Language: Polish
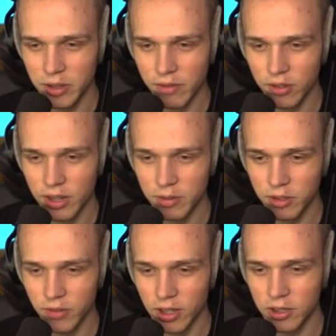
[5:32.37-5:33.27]
ja wolę,
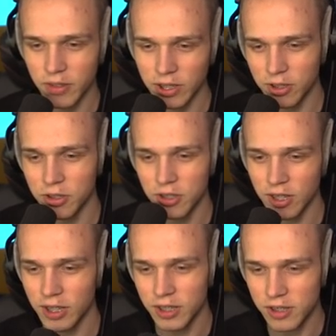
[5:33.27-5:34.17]
wolę to wiadro niż
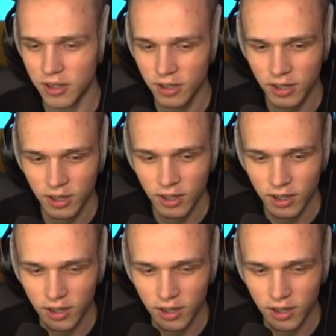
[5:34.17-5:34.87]
ten eliksir. Yy,